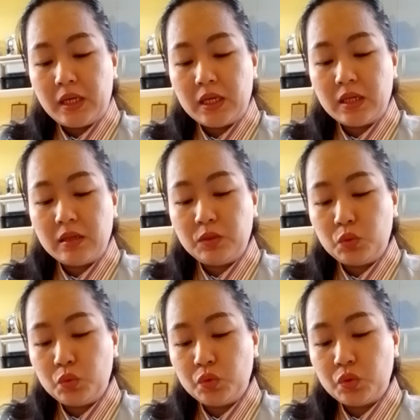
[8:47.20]
karena
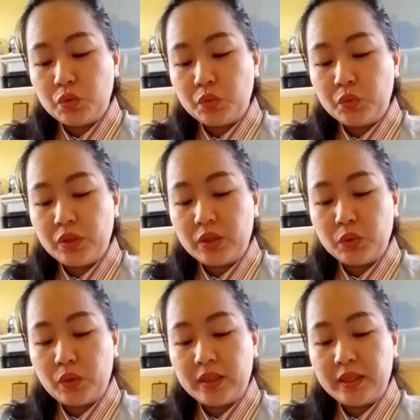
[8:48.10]
itu
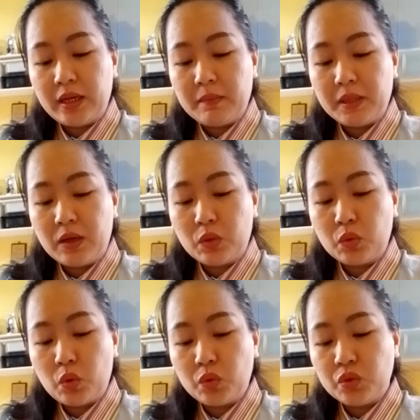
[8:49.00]
sesungguhnya Tuhan telah
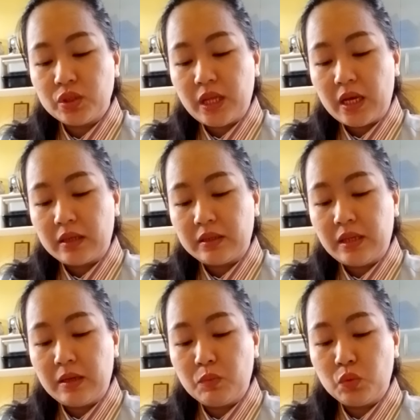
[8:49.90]
menaruh roh dusta ke
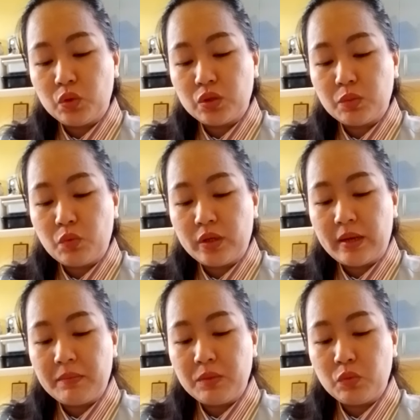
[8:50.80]
dalam mulut semua
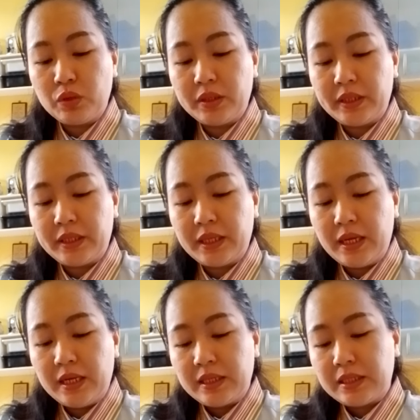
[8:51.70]
nabimu ini.
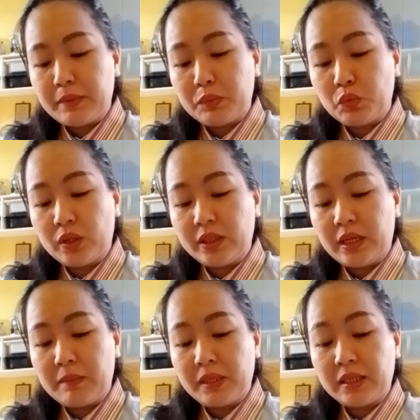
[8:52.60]
Sebab Tuhan
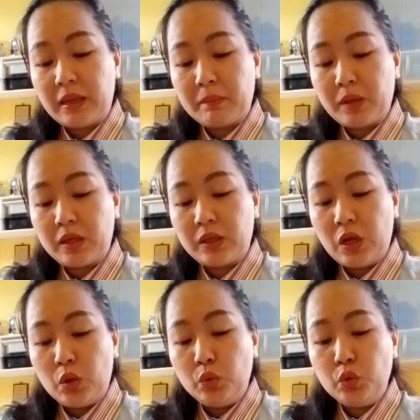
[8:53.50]
telah menetapkan
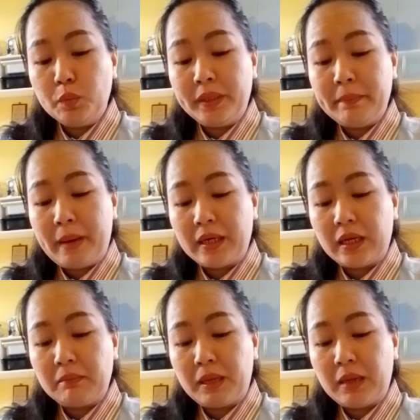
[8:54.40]
untuk
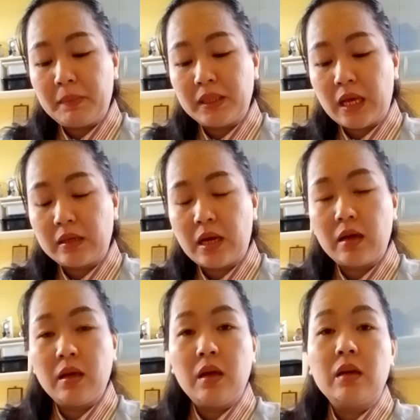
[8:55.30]
menimpakan
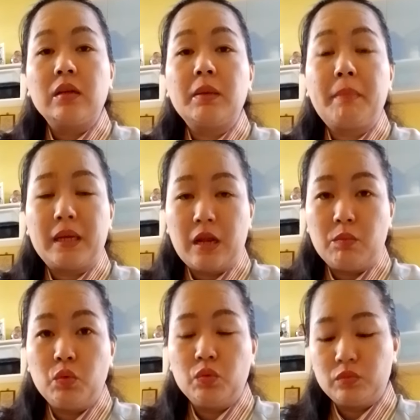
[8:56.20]
malapetaka
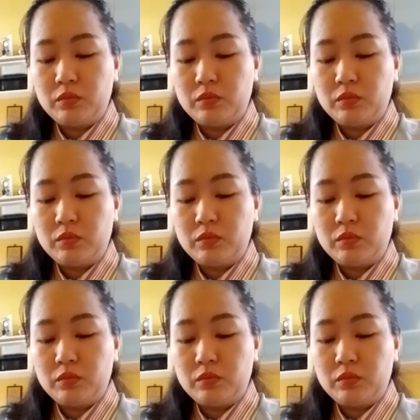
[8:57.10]
kepadamu.